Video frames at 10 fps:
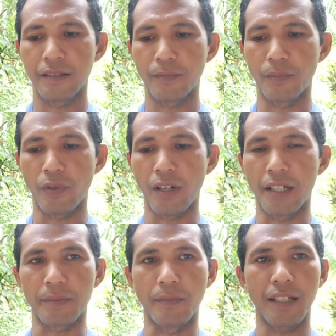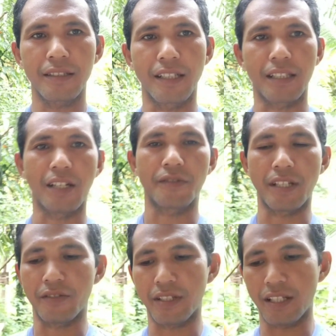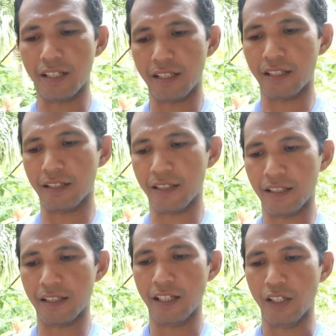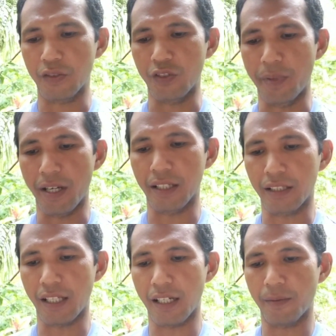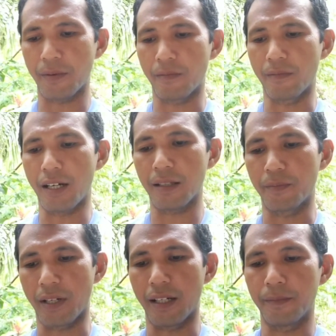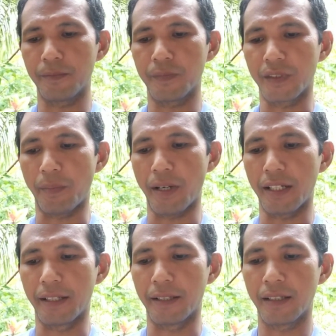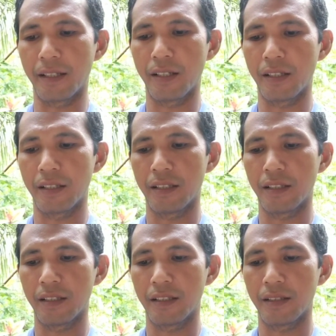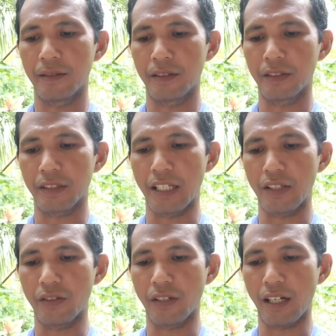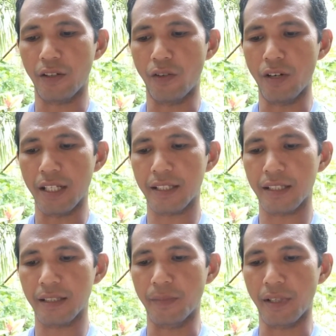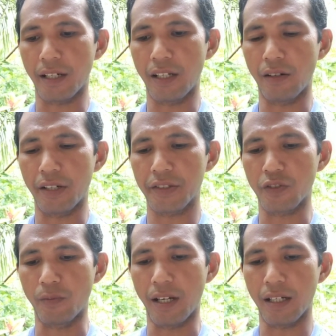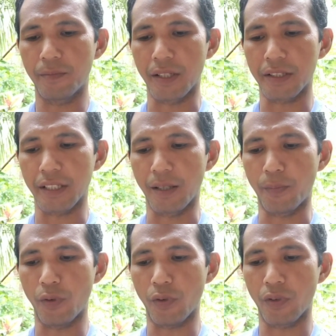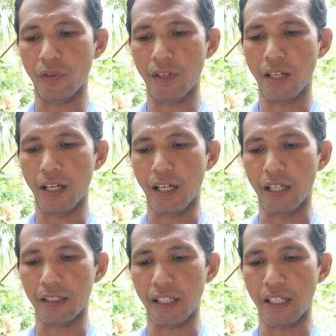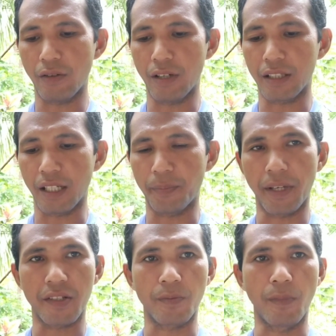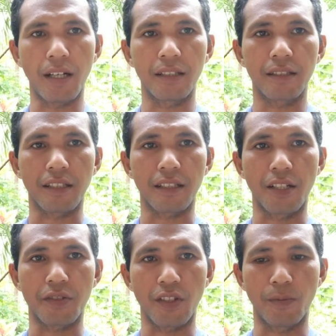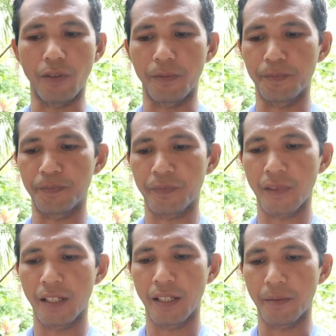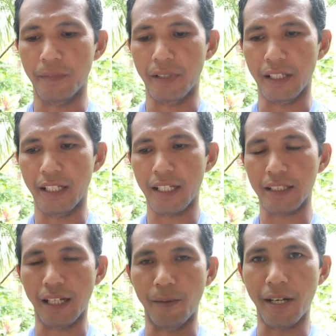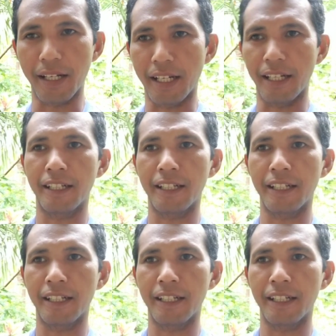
For Heart Vlogs at Atsayosis, Tsubi Hunter Vlog from Japan, Sinon Rel College, Merle Lorenzo Vlog from Singapore, Hunting Hunter PH Vlog at Atsayo Bro, Benedict Salamana,